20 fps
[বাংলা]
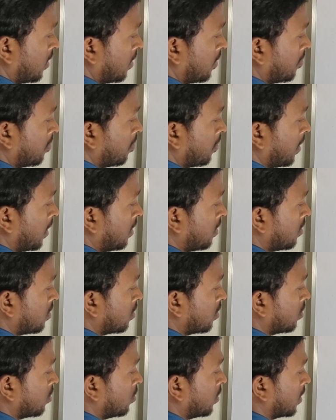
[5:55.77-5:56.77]
এম প্লাস
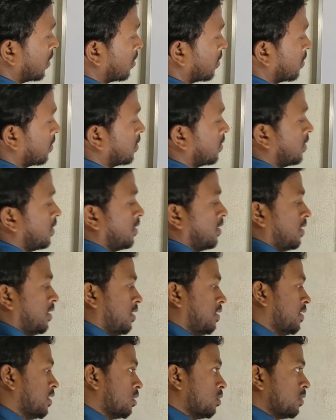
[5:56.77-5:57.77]
ওয়ান
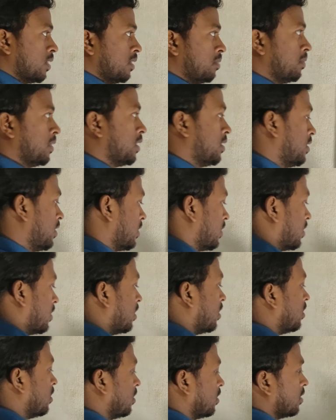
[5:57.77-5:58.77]
এবার তোমরা এই ম্যাট্রিক্সটা
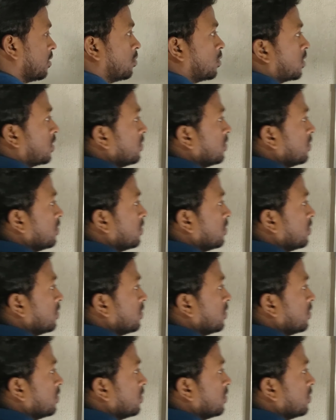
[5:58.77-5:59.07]
এবং